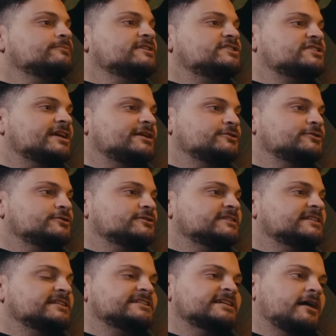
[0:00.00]
Mitchell du
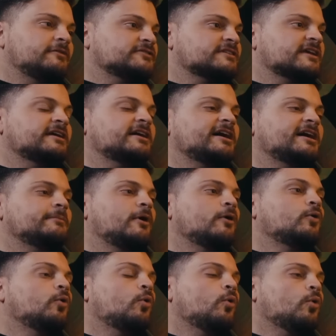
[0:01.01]
côté des Cavs, ce qui est quand même un
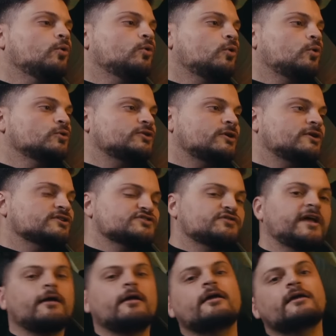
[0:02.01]
gros, gros
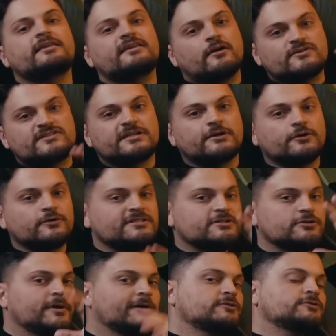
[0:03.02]
transfert. Il y a aussi Rudy
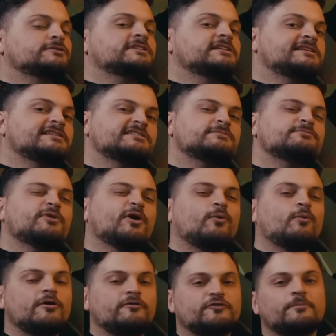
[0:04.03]
Gobert du côté des
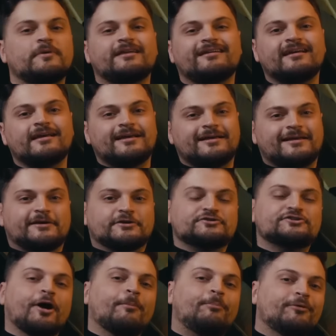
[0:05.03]
Timberwolves, ouais. mais
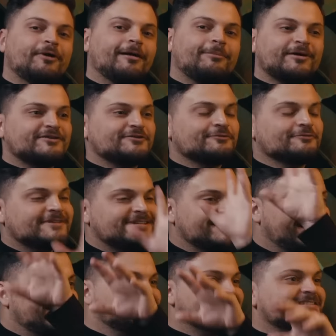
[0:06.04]
j'ai un peu l'impression qu'il
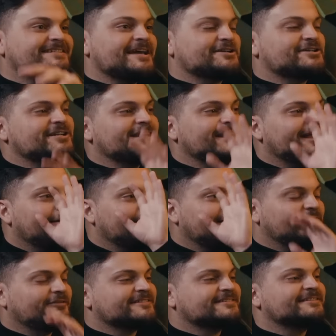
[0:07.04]
est allé se cacher là-bas.
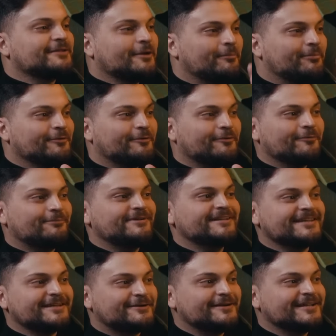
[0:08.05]
Enfin, c'était un peu
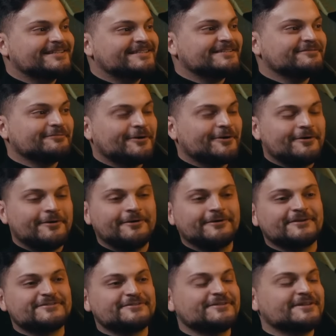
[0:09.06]
compliqué collectivement
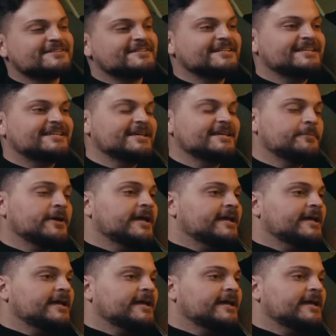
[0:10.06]
dans son ancienne équipe.